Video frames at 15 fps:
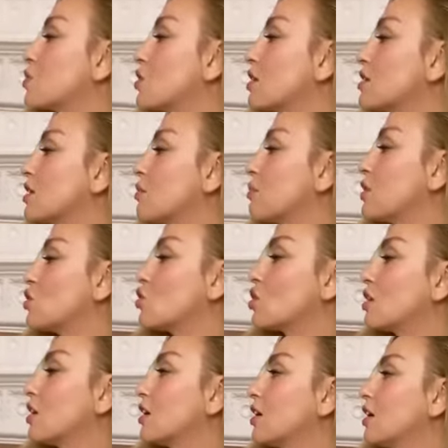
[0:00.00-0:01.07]
пожалуйста,
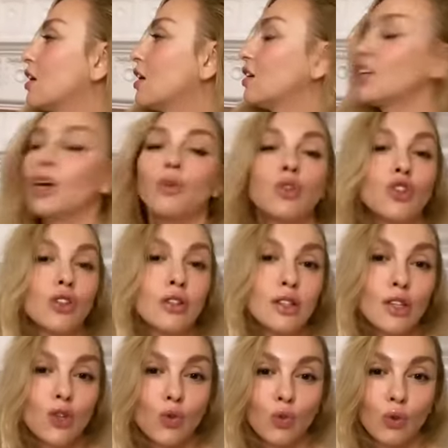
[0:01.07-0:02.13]
меньше. Я очень
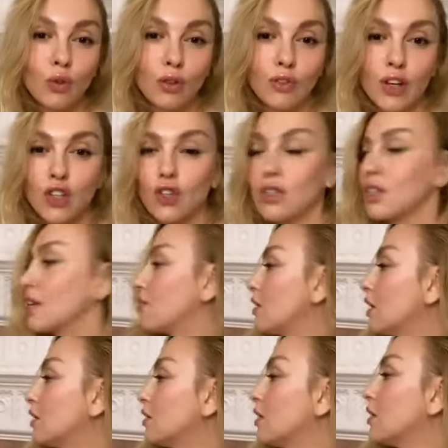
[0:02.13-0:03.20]
ценю ваши
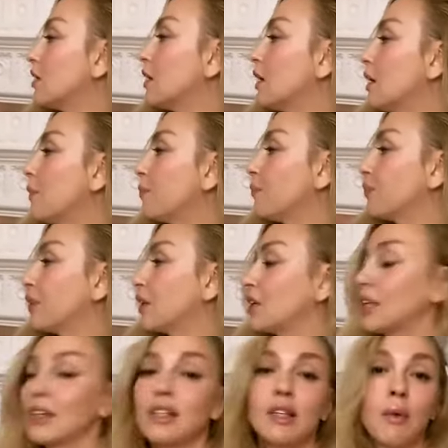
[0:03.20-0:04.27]
советы. Э,
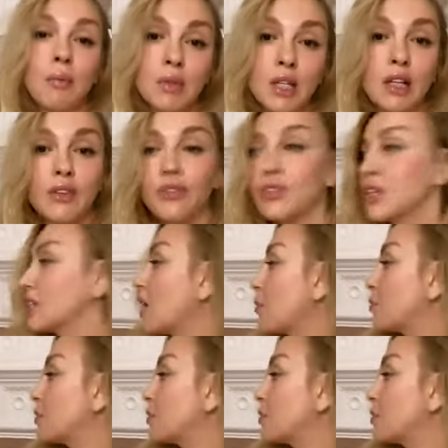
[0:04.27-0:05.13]
я на самом деле всегда